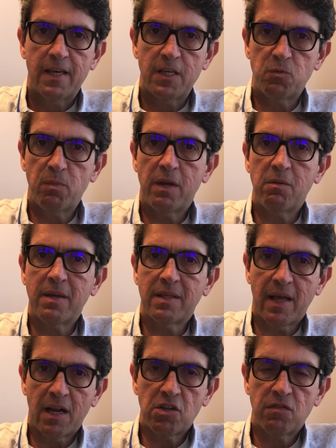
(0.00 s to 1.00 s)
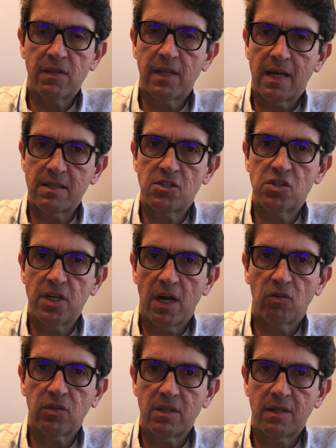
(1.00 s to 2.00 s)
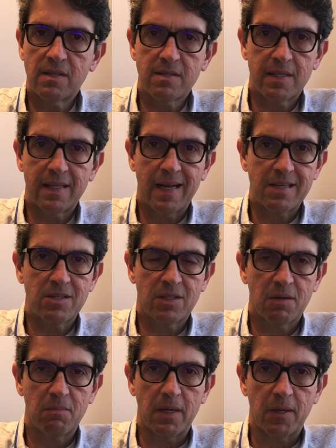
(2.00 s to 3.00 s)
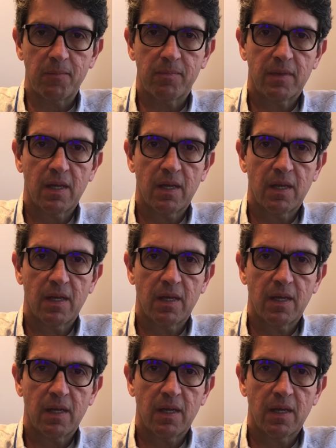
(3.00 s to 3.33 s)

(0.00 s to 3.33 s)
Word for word: experimentar atividades de alta intensidade também.